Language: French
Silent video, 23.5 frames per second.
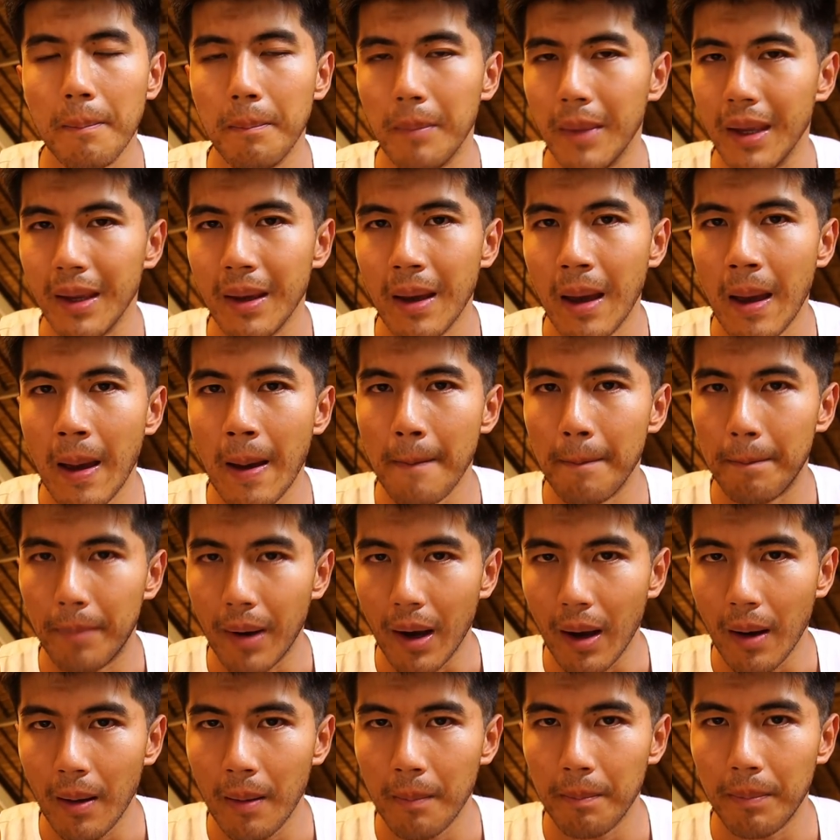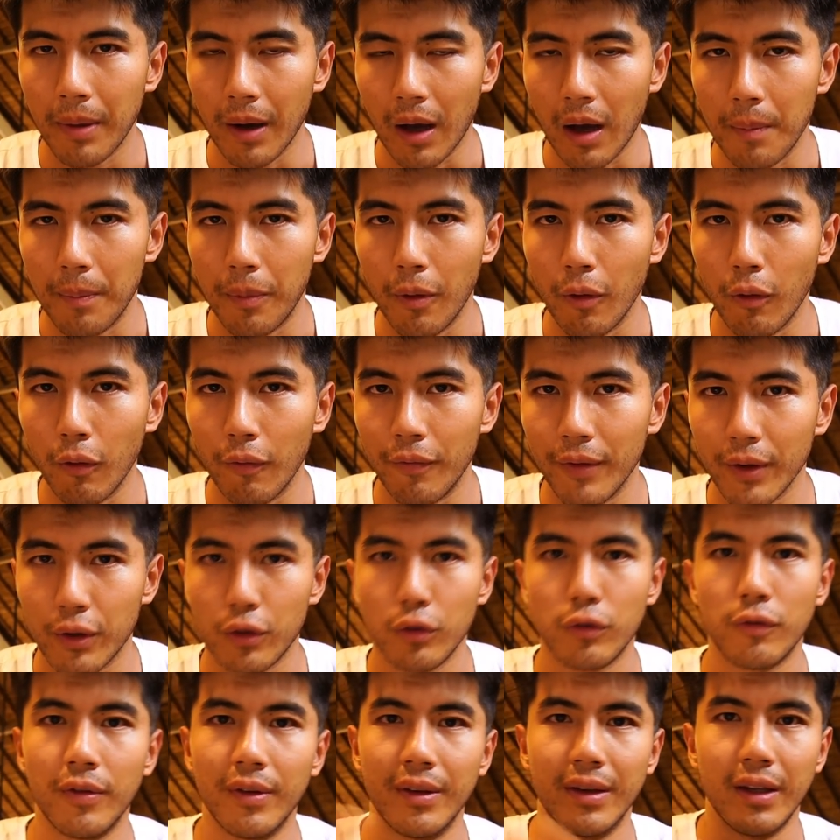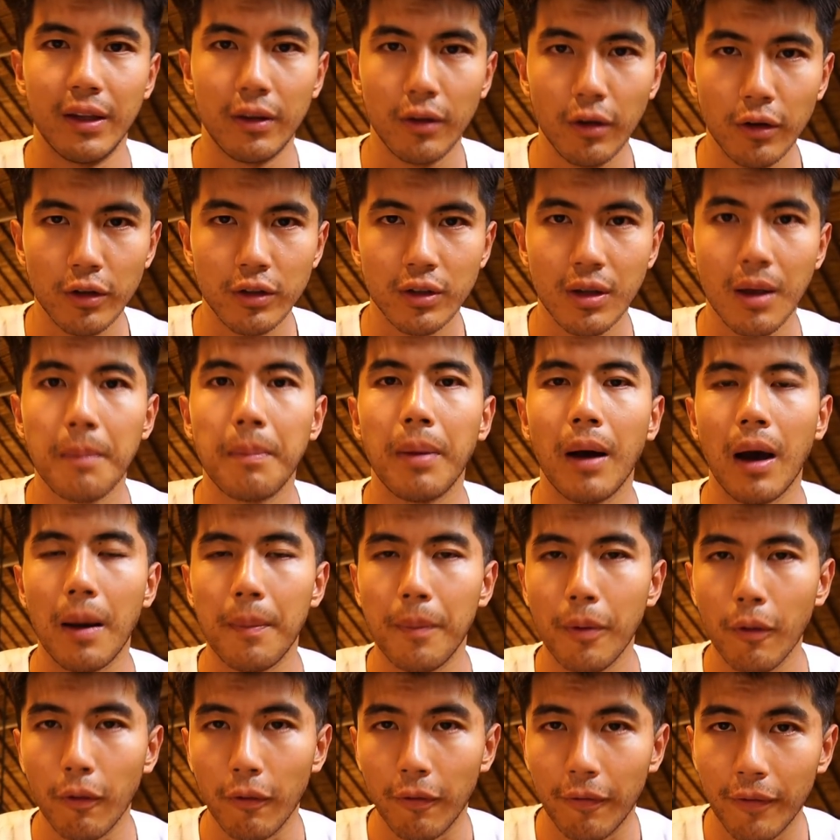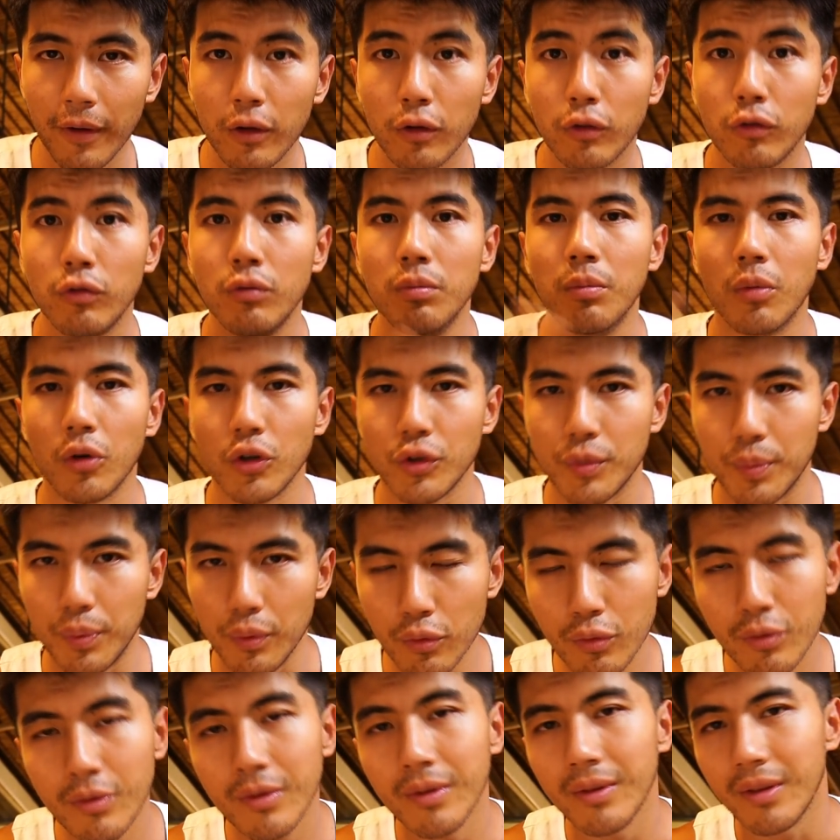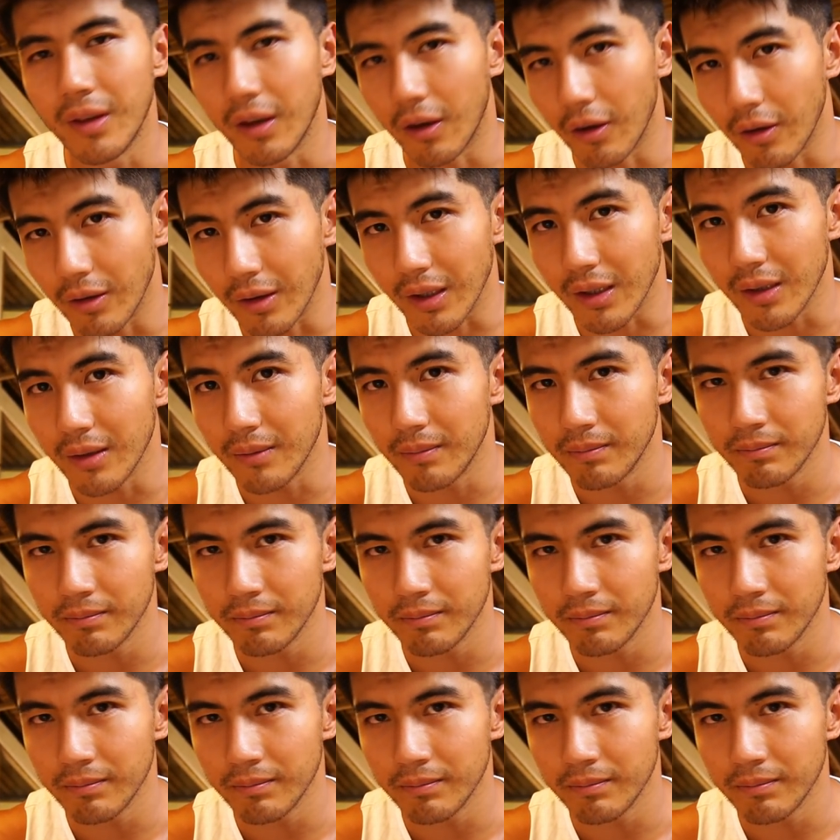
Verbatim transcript: Mais pas par rapport au fait que tu fais une détox, par rapport au fait que tu ne manges plus tes conneries.